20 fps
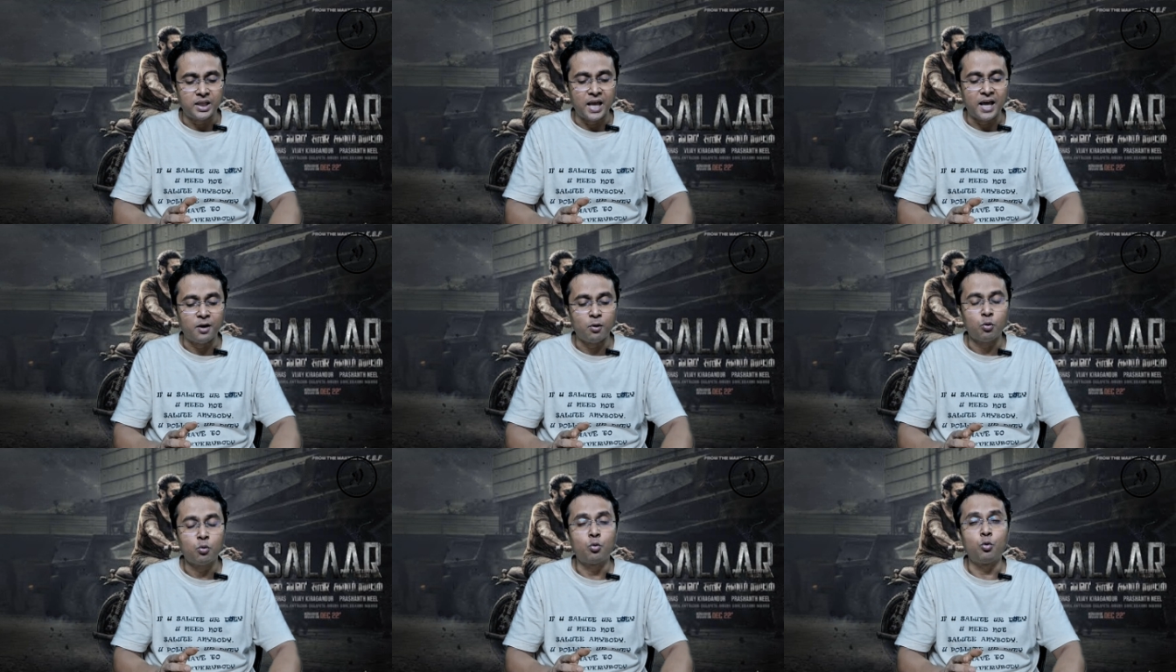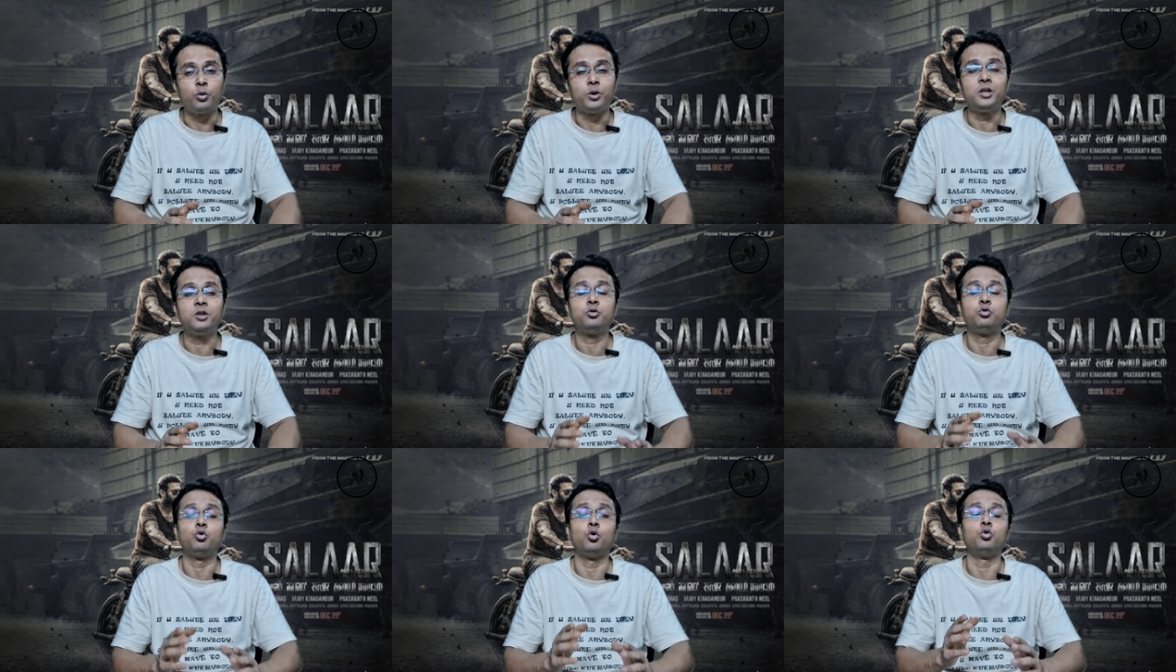তেরো
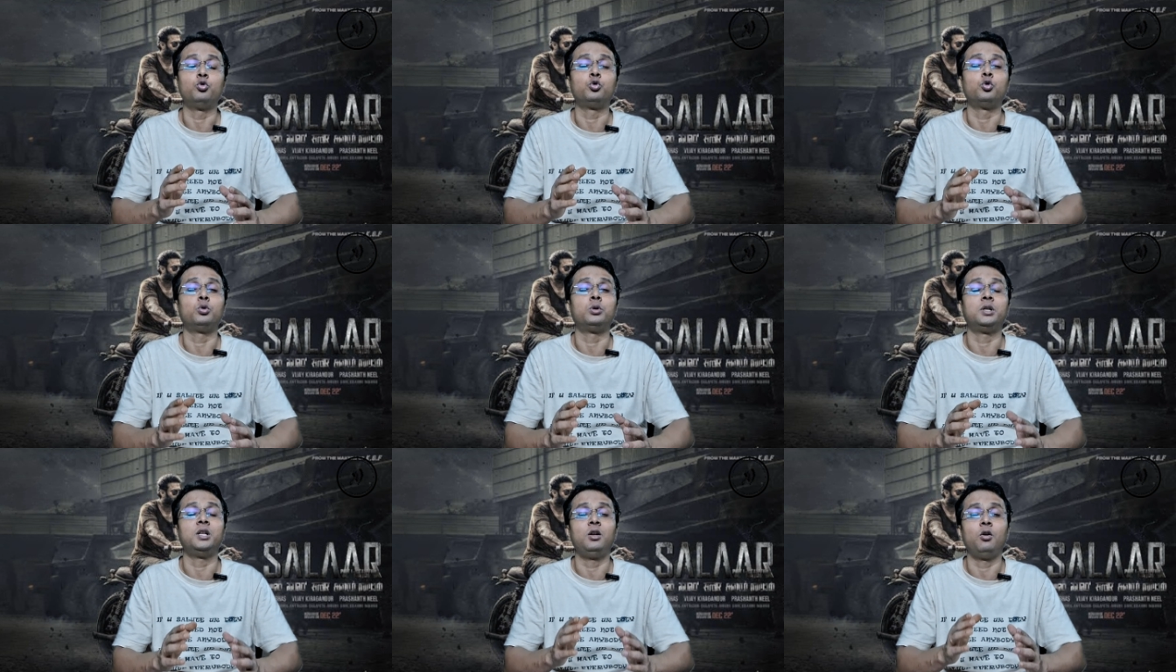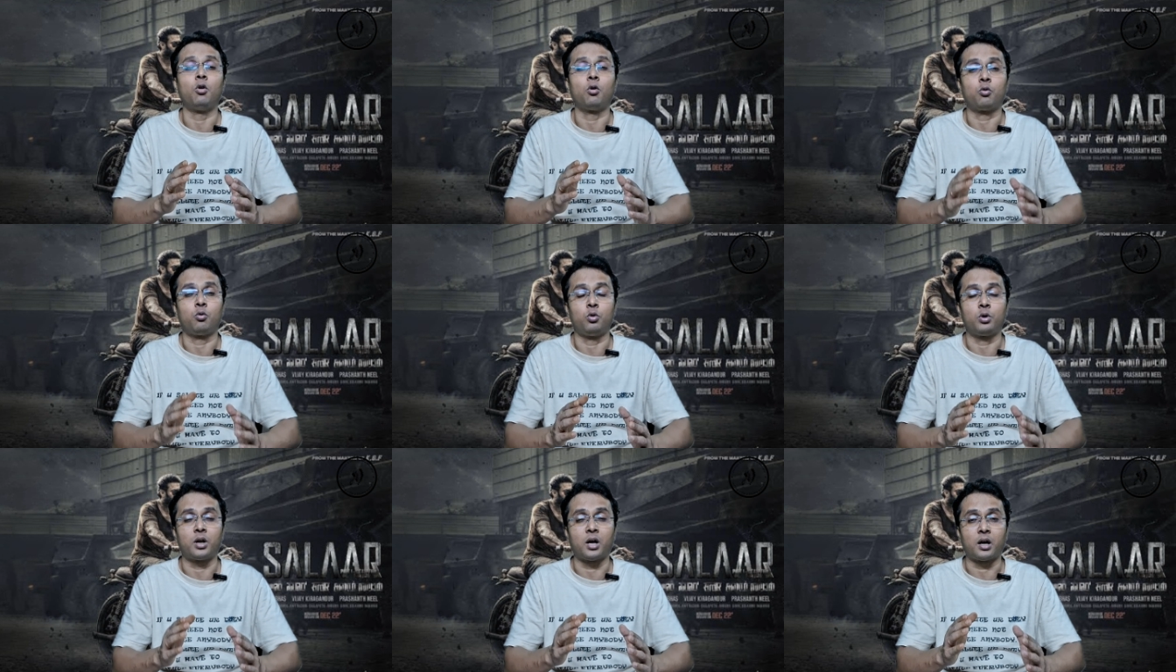কোটি চৌষট্টি
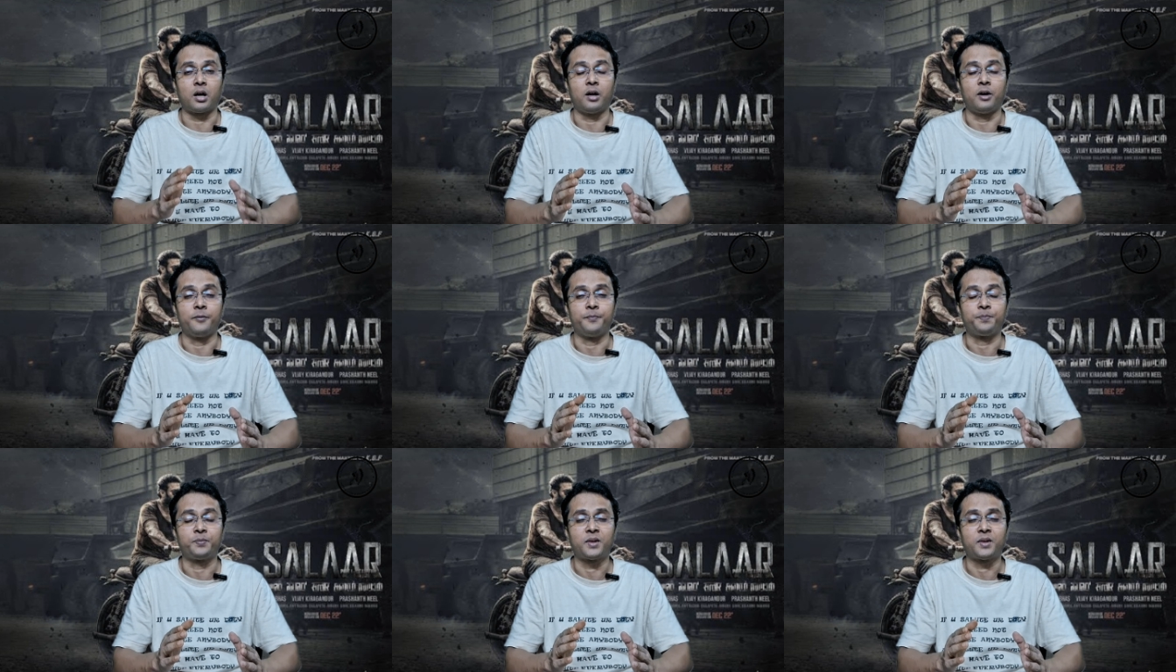লক্ষ টাকা